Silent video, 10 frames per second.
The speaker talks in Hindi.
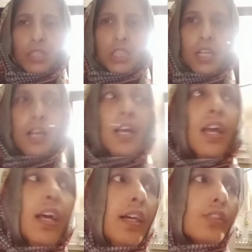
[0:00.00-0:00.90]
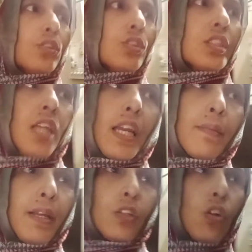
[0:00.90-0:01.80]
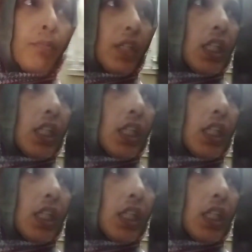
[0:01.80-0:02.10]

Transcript: माशाला तो सारी बहनों को अम्मी